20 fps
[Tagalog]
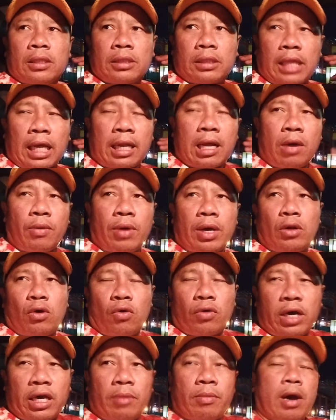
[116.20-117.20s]
tanawan
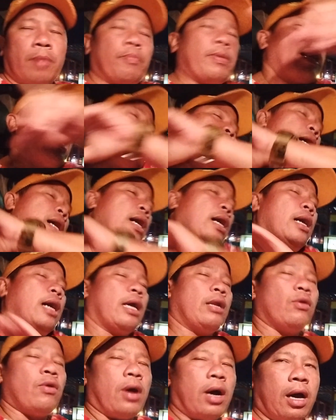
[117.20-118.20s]
o kaya mapa
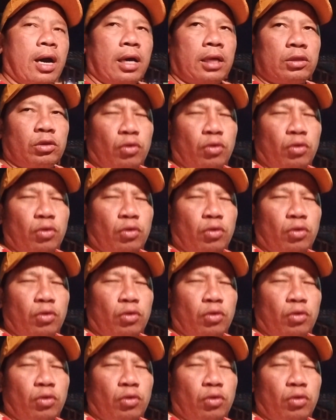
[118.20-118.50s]
ano uh, ah,